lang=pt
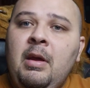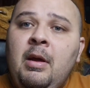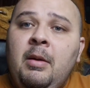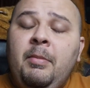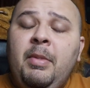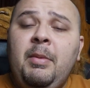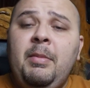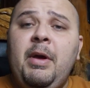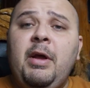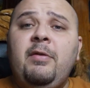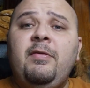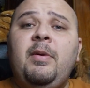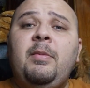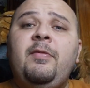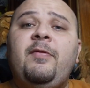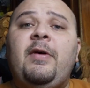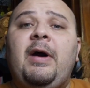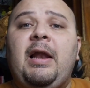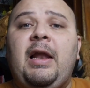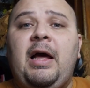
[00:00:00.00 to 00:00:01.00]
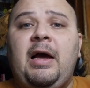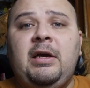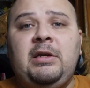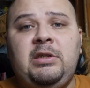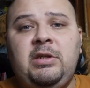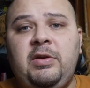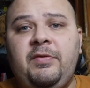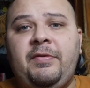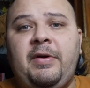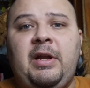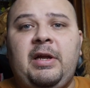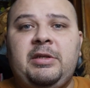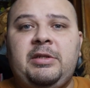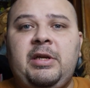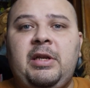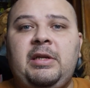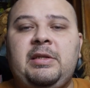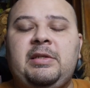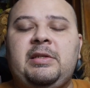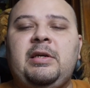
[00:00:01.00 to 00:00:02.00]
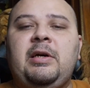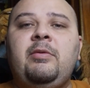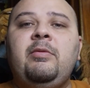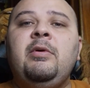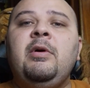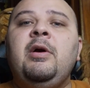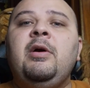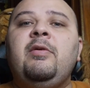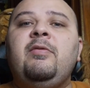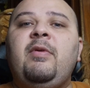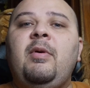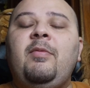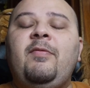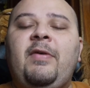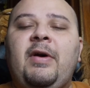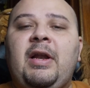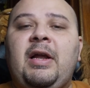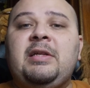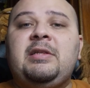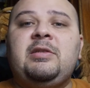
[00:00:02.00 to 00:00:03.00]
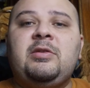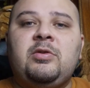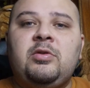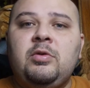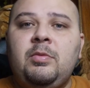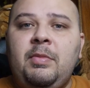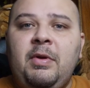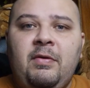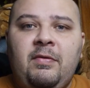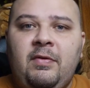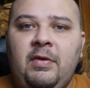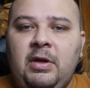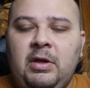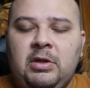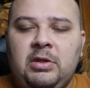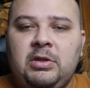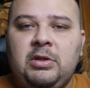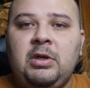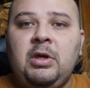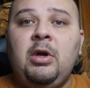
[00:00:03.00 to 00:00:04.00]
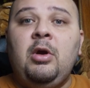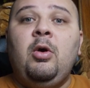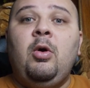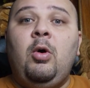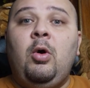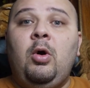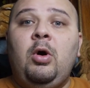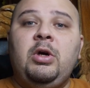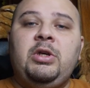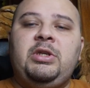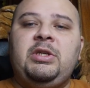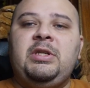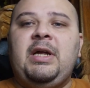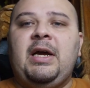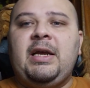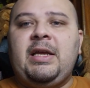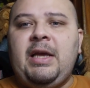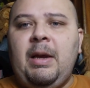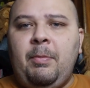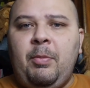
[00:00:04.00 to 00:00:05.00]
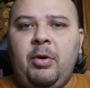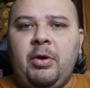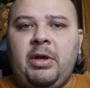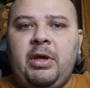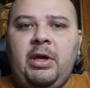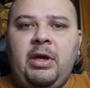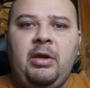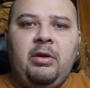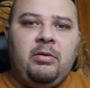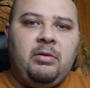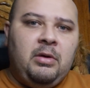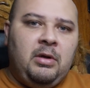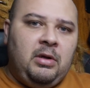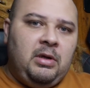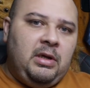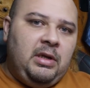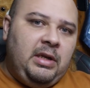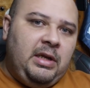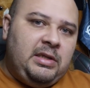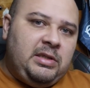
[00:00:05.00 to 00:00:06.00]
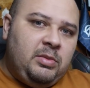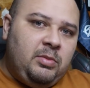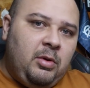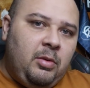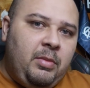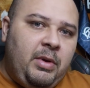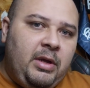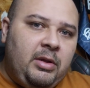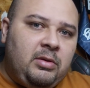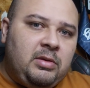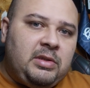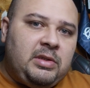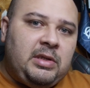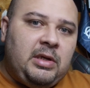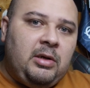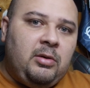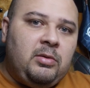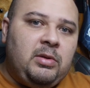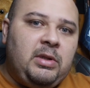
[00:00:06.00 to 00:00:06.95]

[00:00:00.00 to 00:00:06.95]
Primeiro vamos falar, antes de falar de eleição, vamos falar de sub-20. Hoje, daqui a pouquinho, nesse momento são